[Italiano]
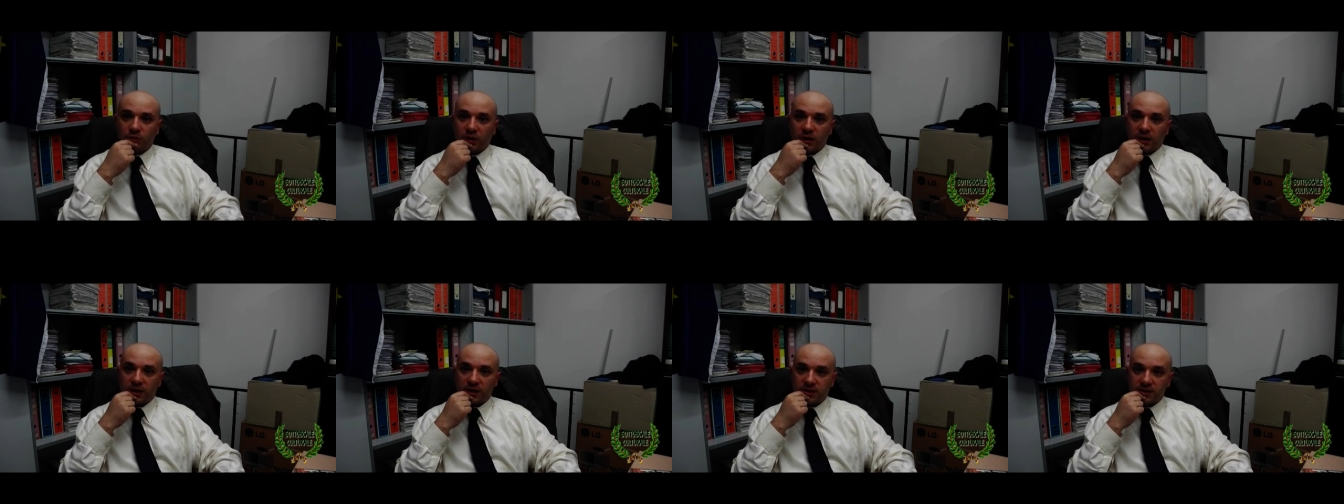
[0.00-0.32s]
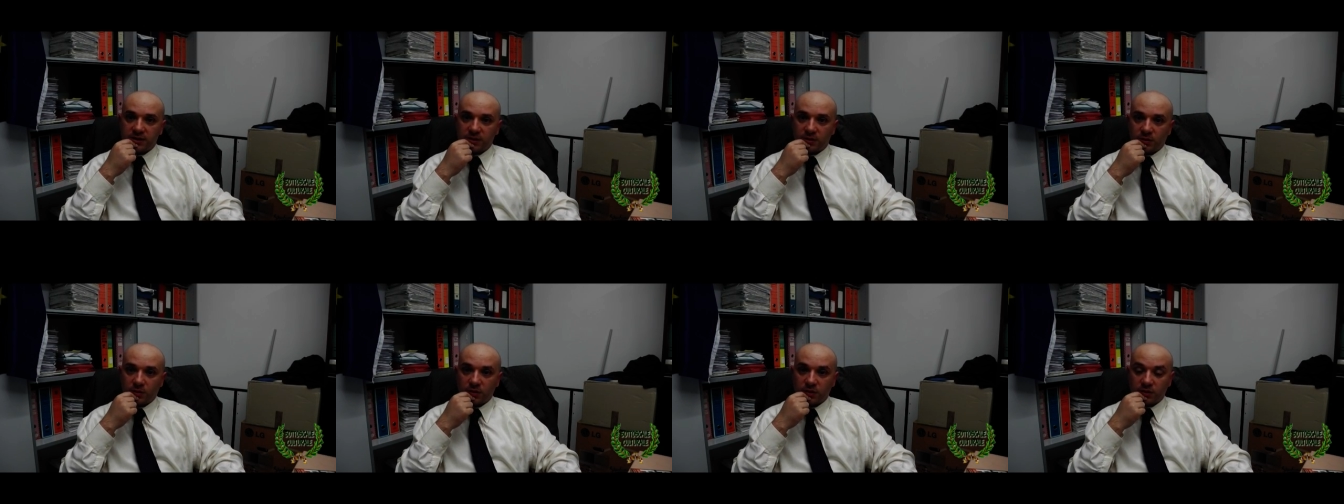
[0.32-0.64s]

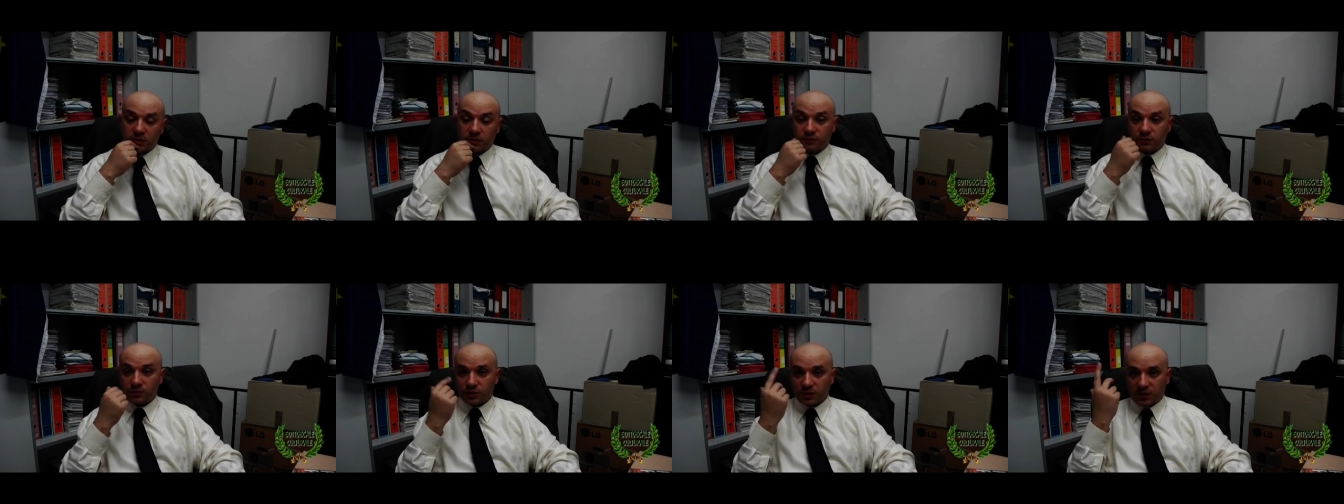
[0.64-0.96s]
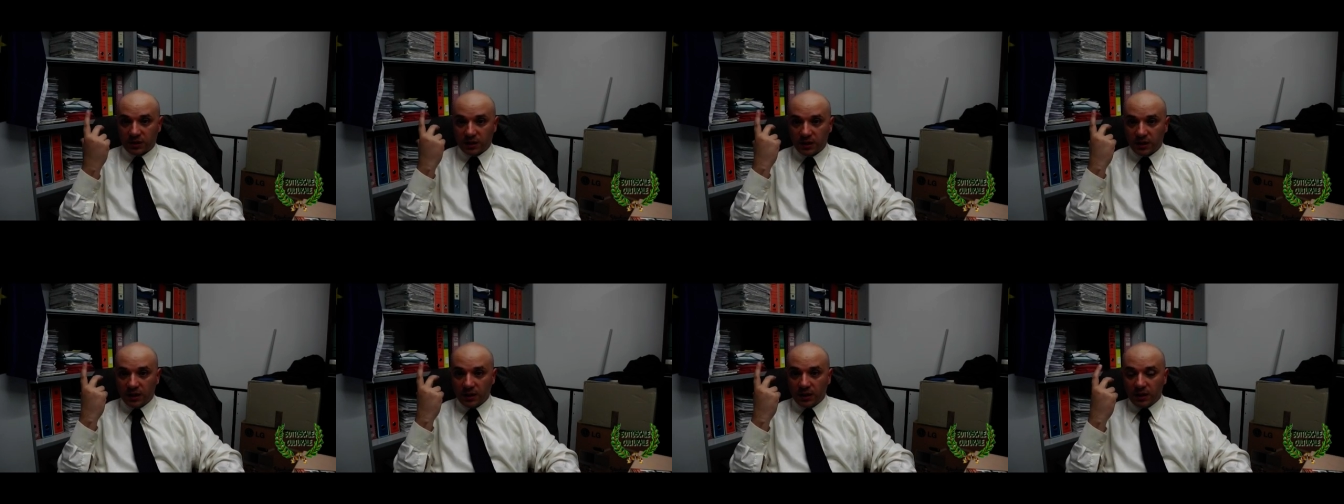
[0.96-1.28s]
analizzano questo,
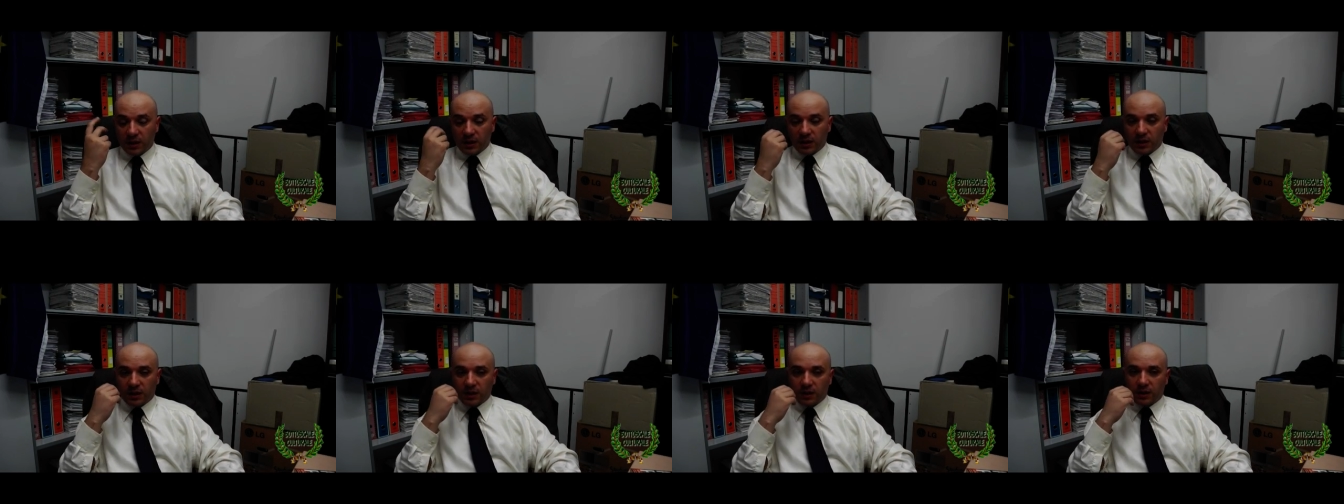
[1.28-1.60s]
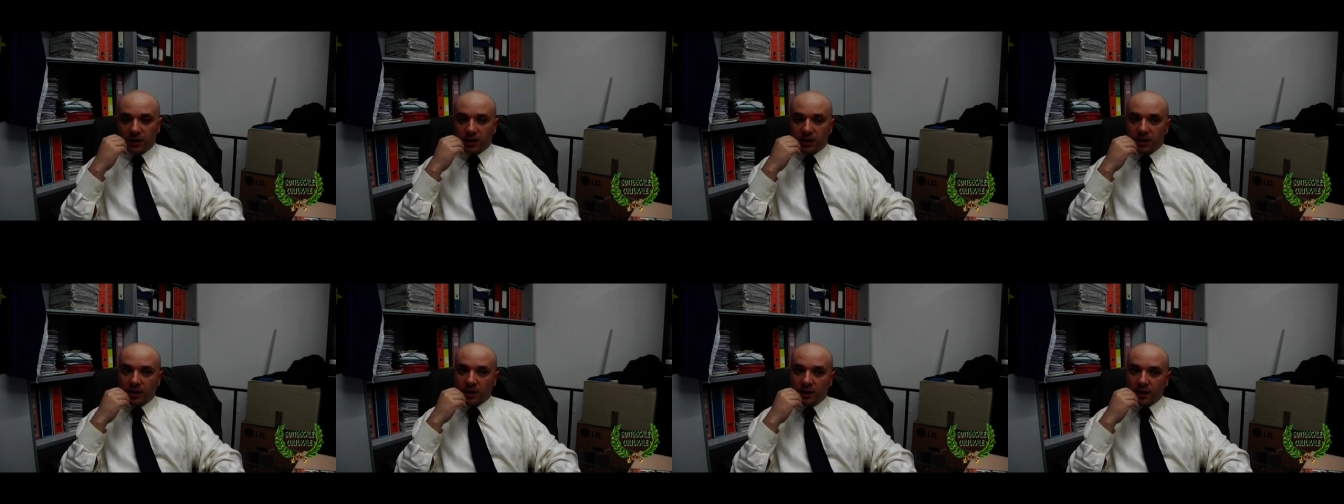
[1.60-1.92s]
forse
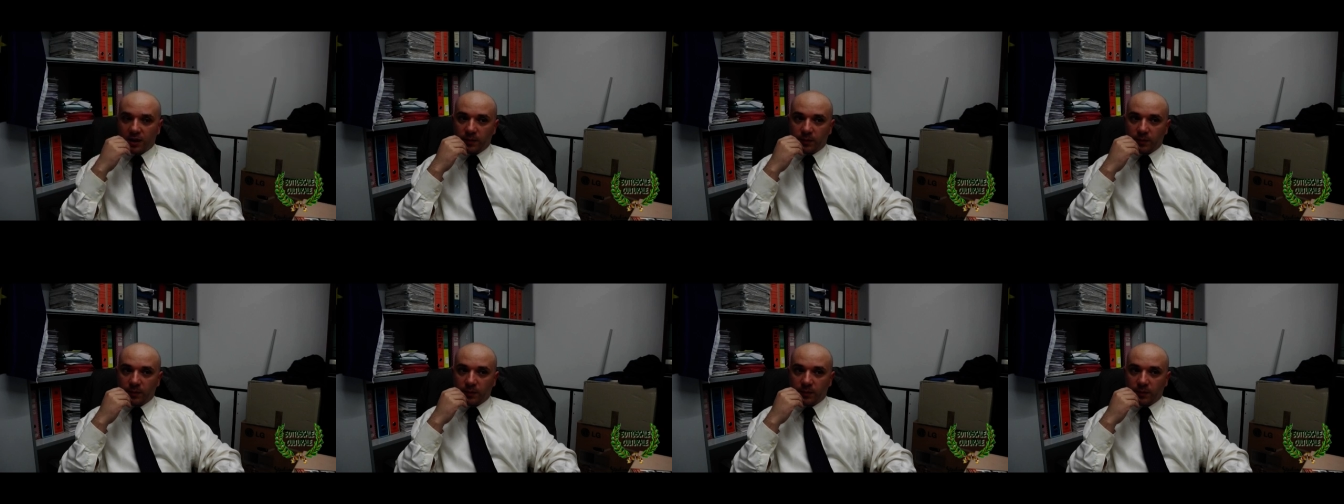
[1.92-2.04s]
eh,